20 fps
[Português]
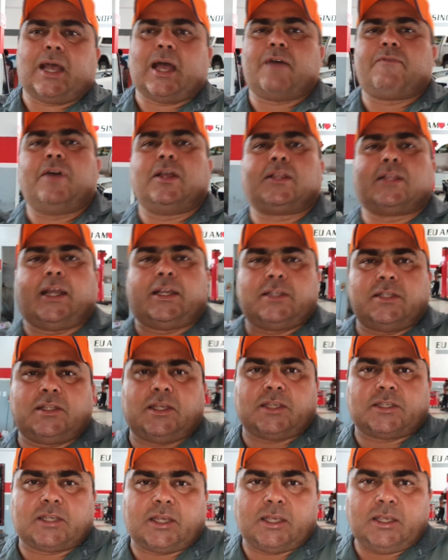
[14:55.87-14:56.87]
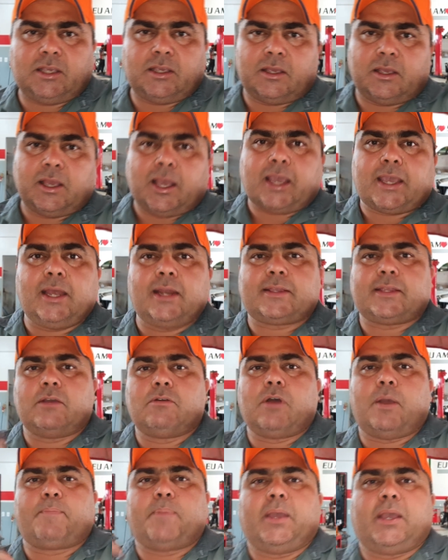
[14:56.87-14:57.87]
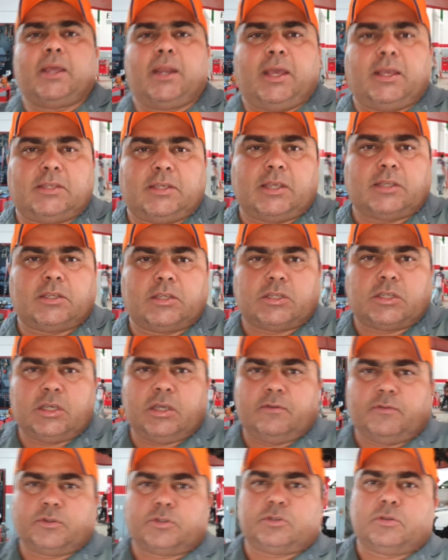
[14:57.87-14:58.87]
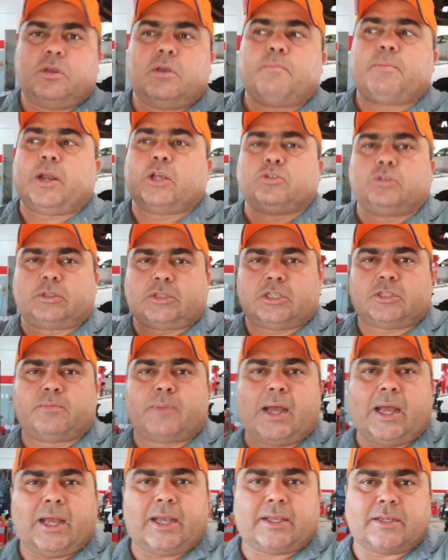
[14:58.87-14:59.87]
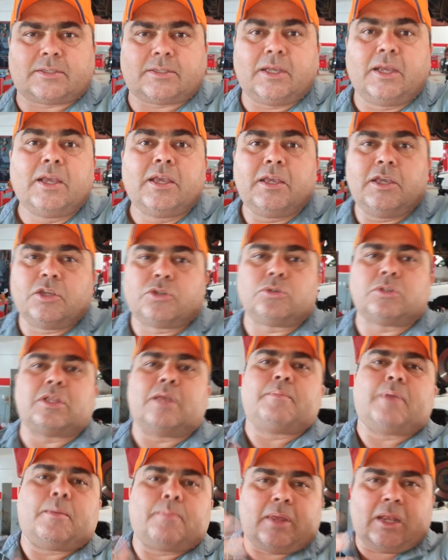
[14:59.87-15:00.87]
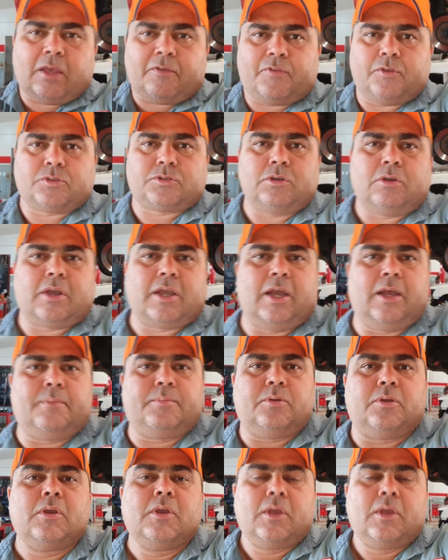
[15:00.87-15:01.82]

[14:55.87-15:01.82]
A vantagem desse aí é que ele tem um upgrade de aditivos para as outras marcas e isso também beneficia o seu câmbio.